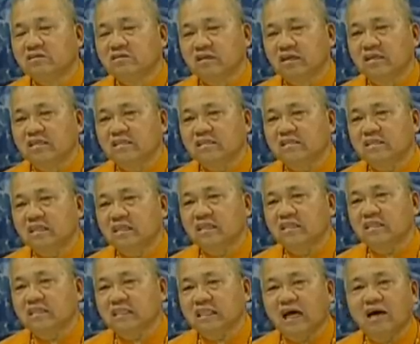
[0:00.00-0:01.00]
人
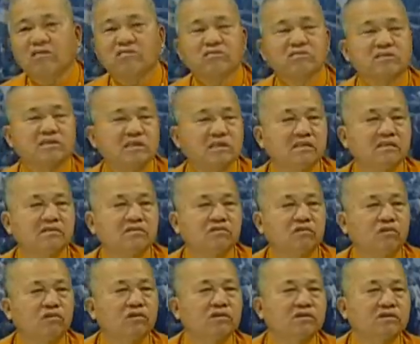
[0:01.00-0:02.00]
心、道
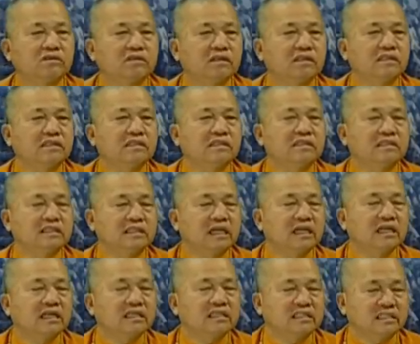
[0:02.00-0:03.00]
心、佛心、
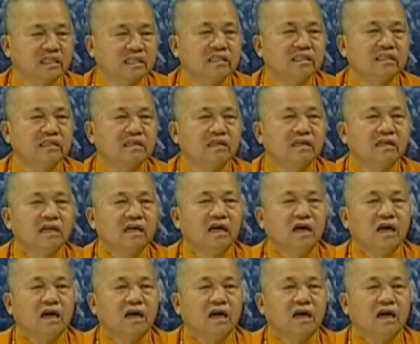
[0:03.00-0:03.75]
圣心、